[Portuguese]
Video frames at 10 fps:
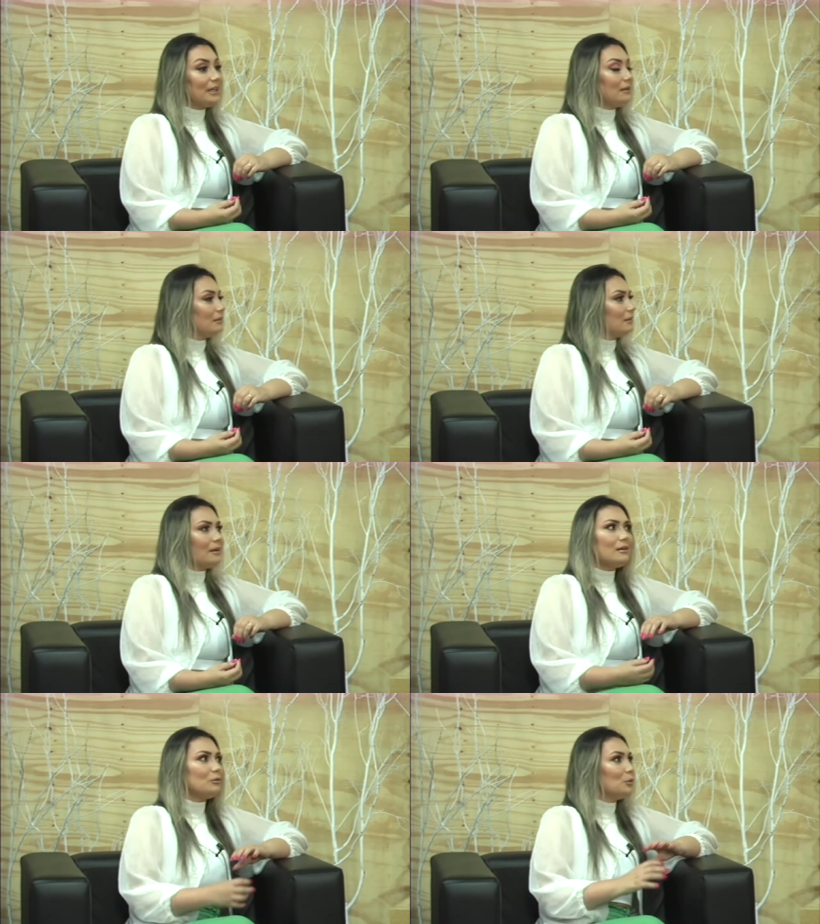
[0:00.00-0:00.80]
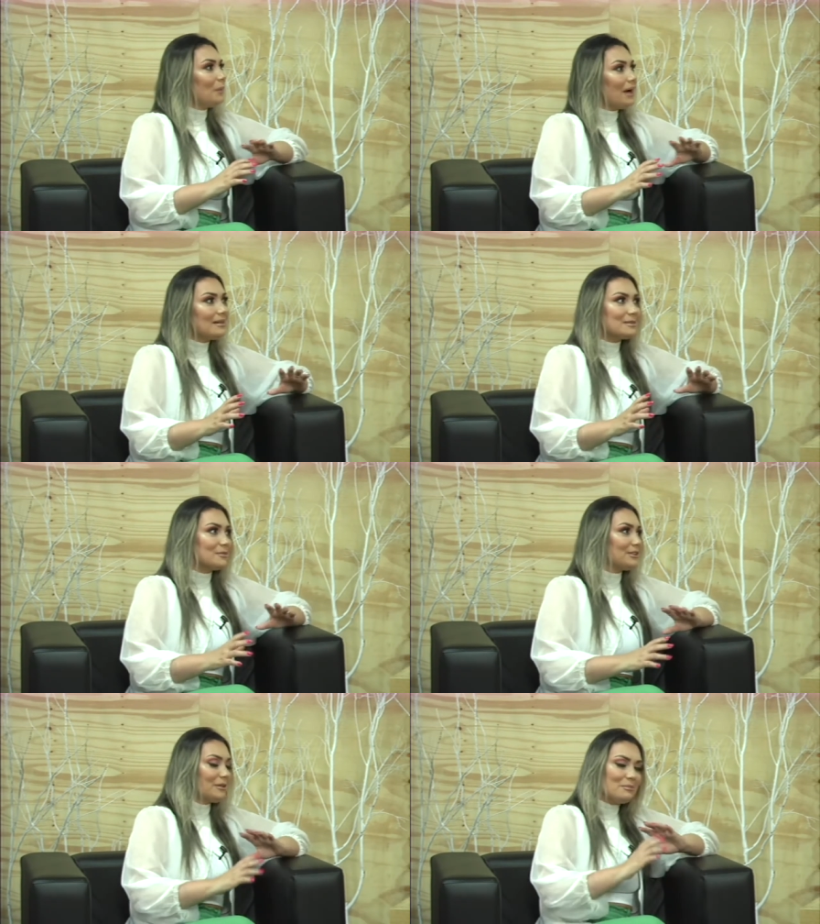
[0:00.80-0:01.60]
E ele, ah, o máximo,
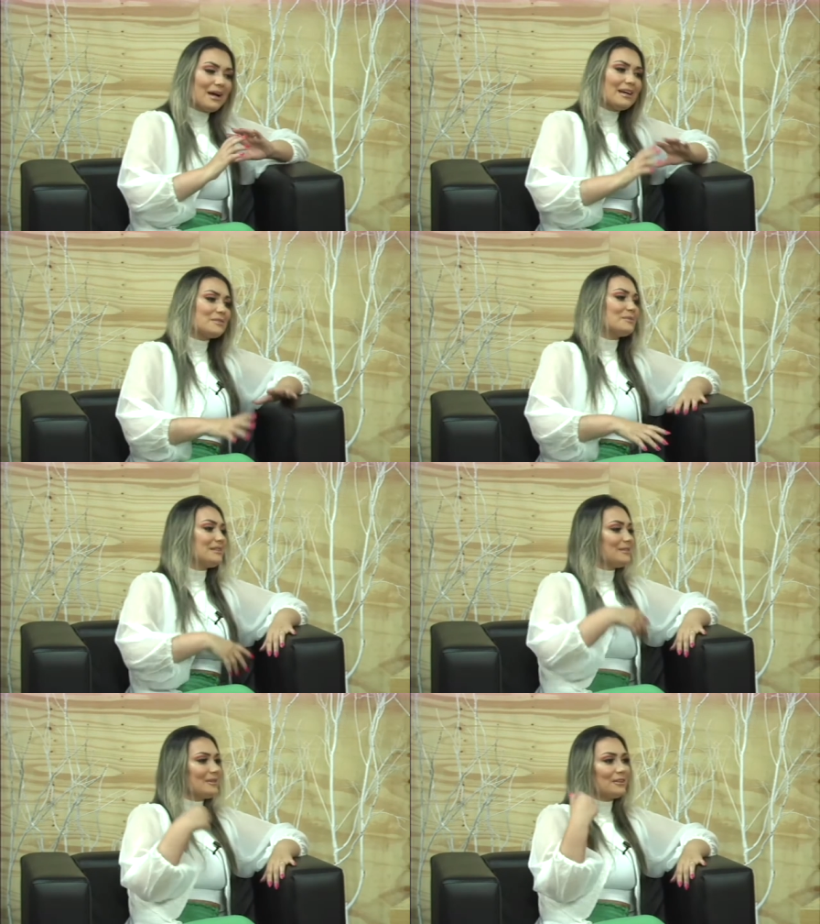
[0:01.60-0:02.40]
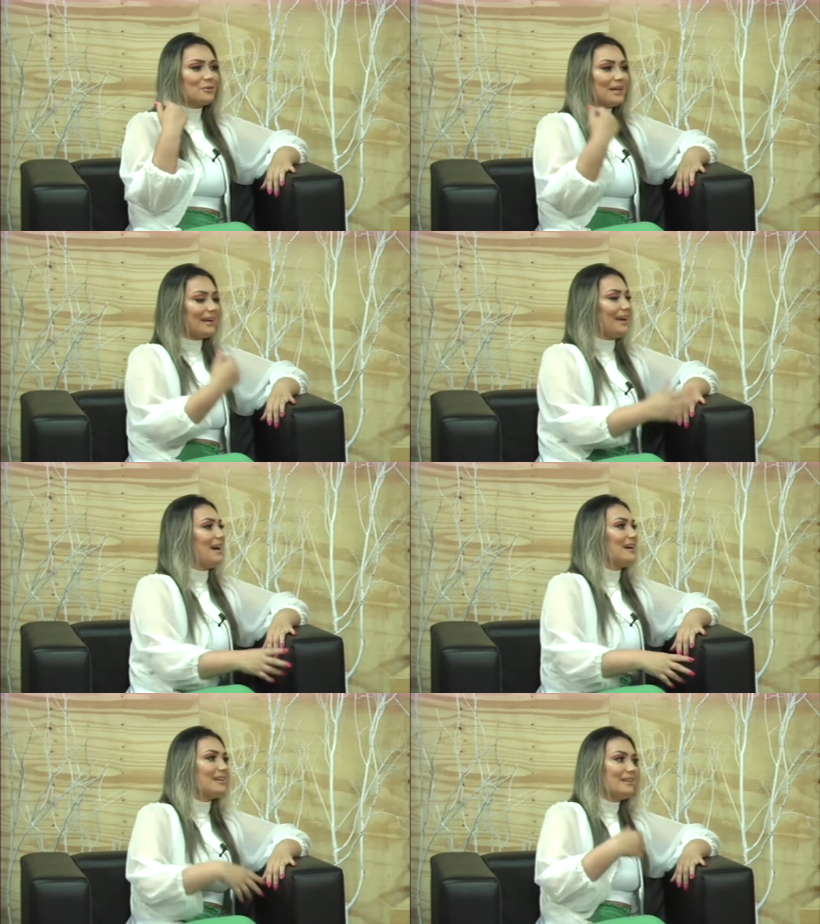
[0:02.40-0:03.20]
achei o máximo, não, é a tua
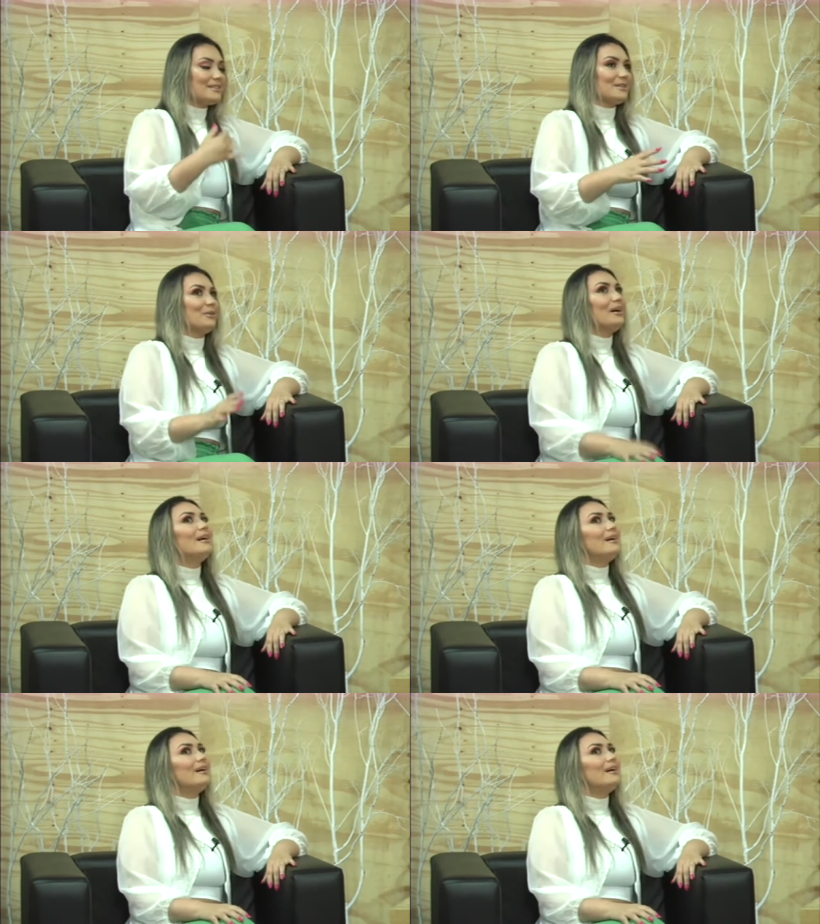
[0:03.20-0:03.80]
cara, isso. Eu,